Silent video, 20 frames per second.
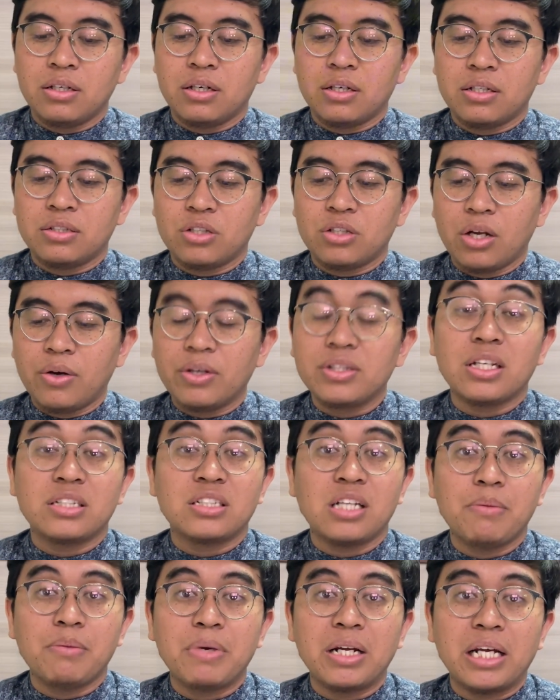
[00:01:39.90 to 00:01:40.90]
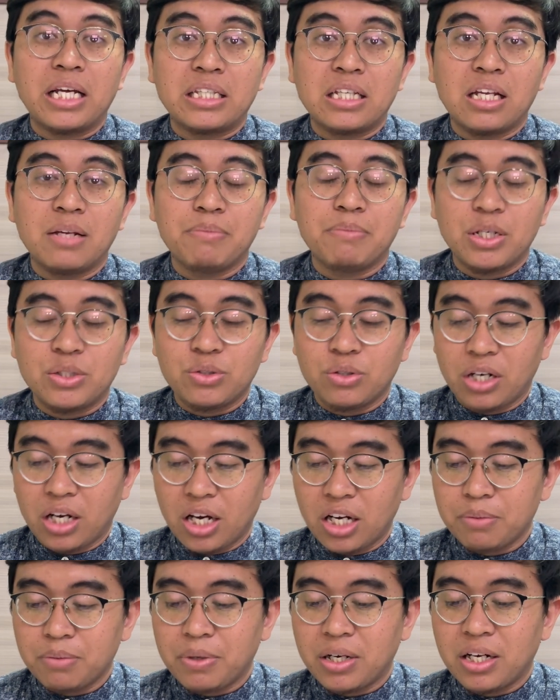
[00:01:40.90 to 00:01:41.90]
Salawat dan salam mari kita limpah
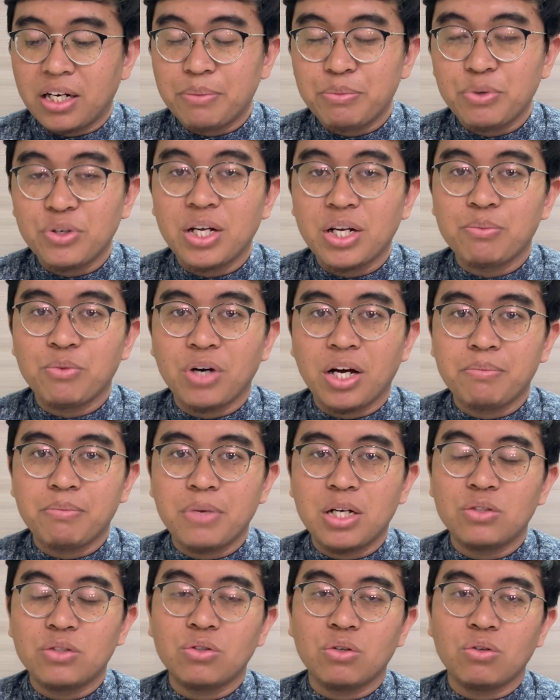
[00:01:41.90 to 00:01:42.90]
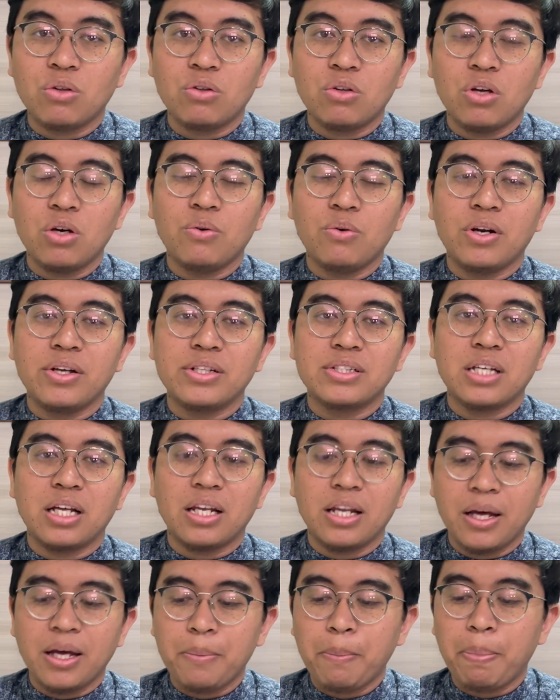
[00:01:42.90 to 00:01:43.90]
curahkan kepada Nabi Muhammad
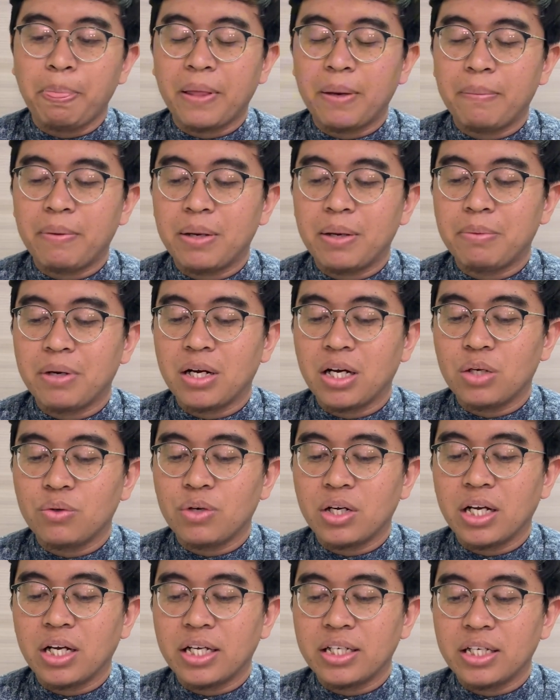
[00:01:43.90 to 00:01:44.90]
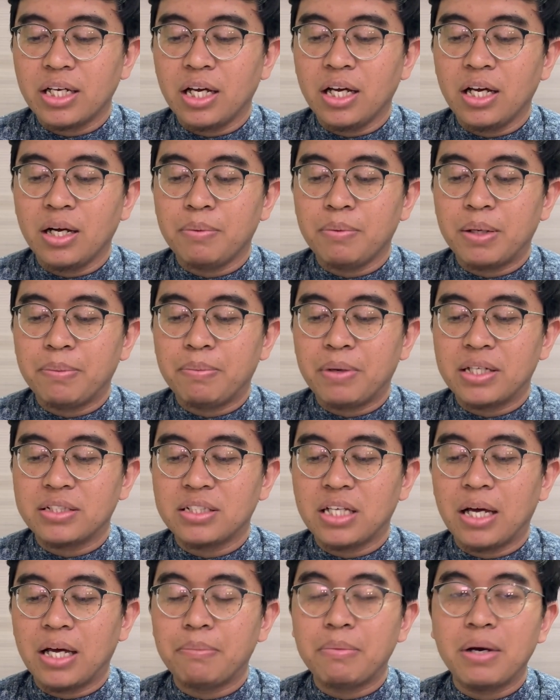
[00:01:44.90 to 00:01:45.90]
SAW kepada para keluarganya, kepada para
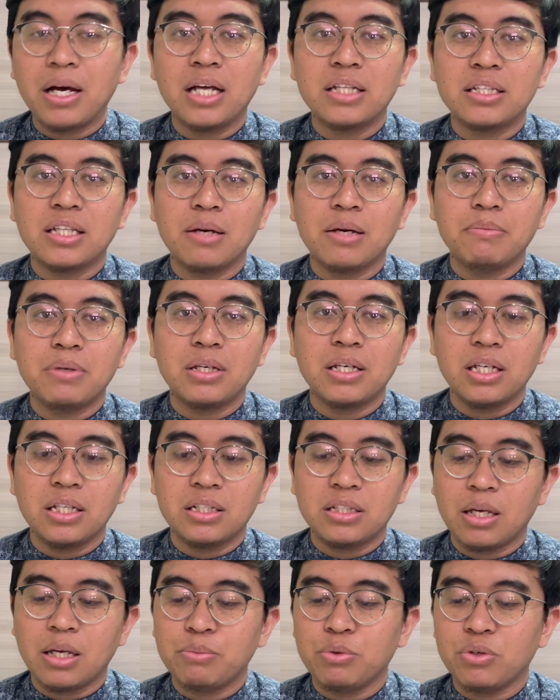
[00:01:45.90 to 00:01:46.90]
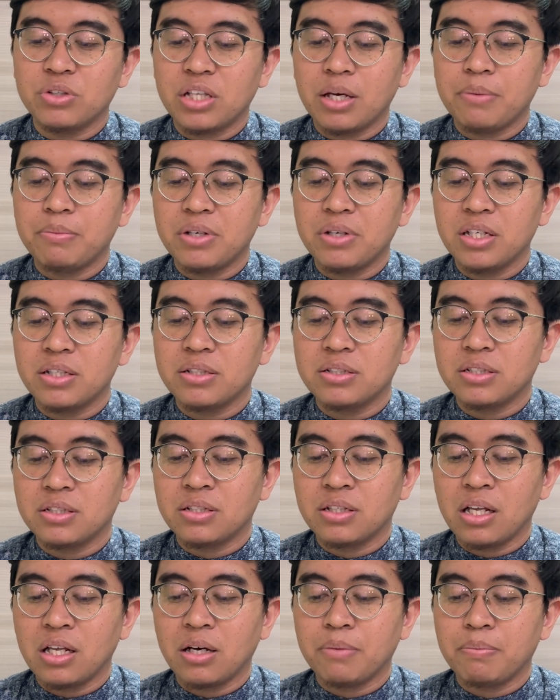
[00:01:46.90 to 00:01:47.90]
sahabat, tabi'i tabiut tabi'in,
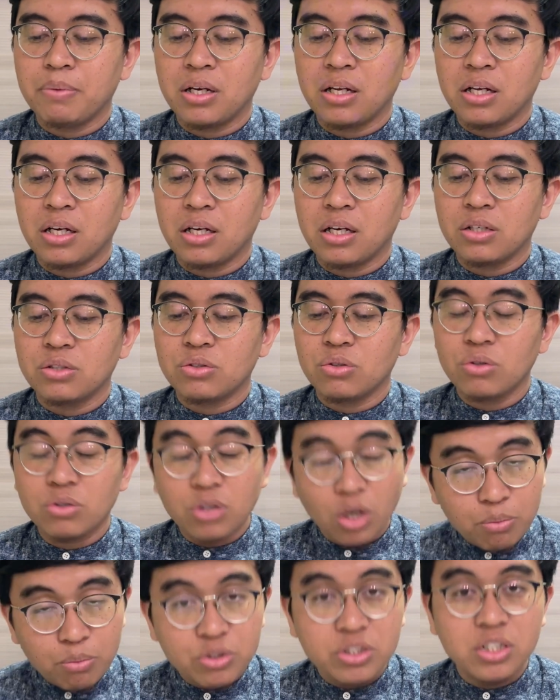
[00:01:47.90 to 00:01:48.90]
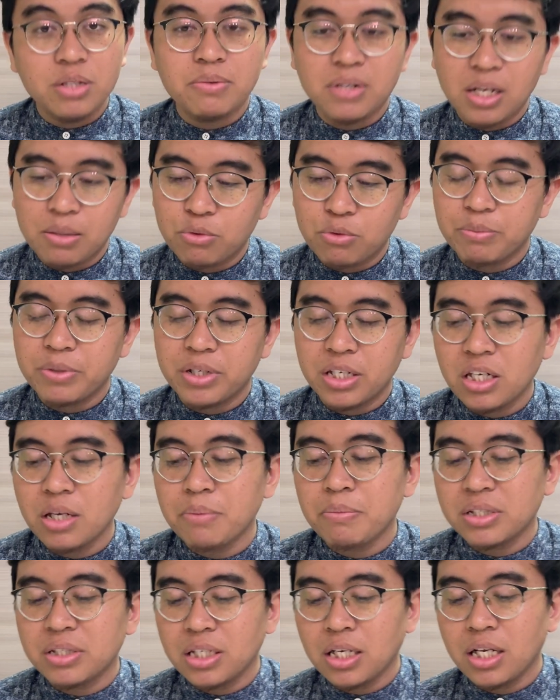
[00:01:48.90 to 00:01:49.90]
serta pada seluruh kaum muslimin dan mukminin yang
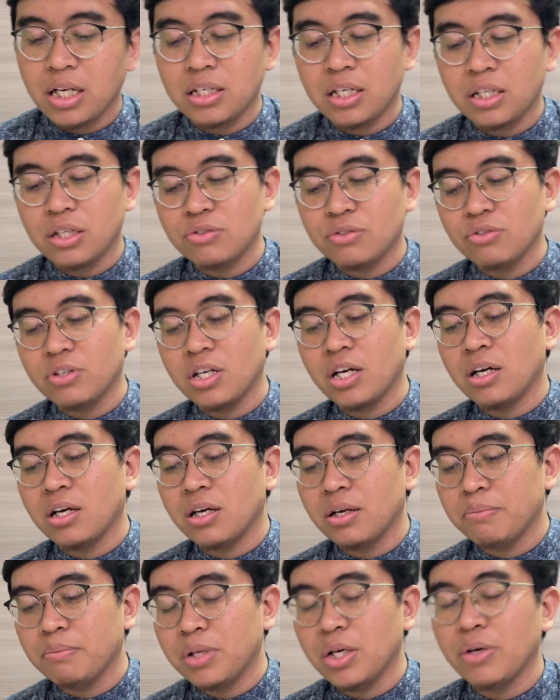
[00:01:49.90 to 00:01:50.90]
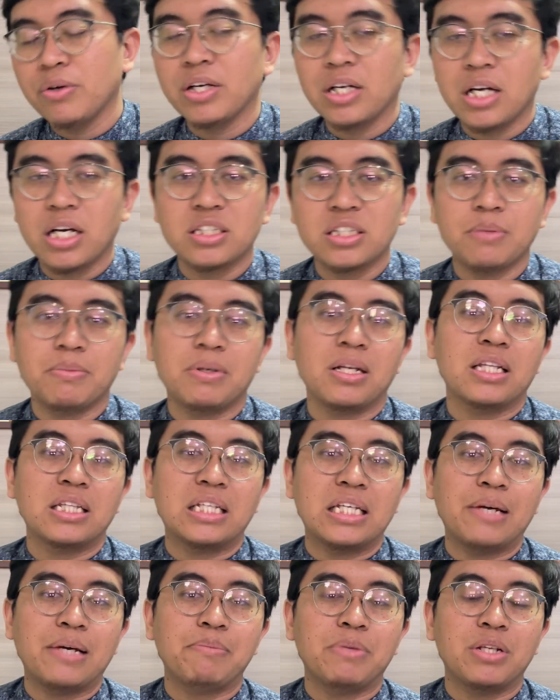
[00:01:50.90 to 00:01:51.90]
berjalan di atas sunnah beliau hingga zaman
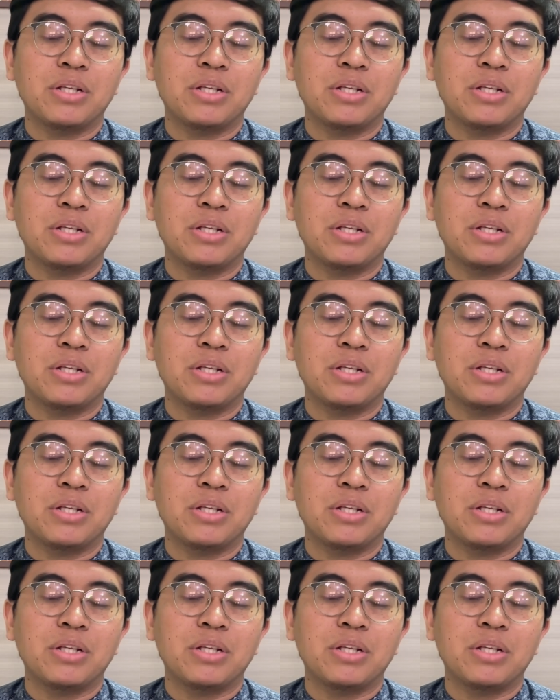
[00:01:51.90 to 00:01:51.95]
nanti.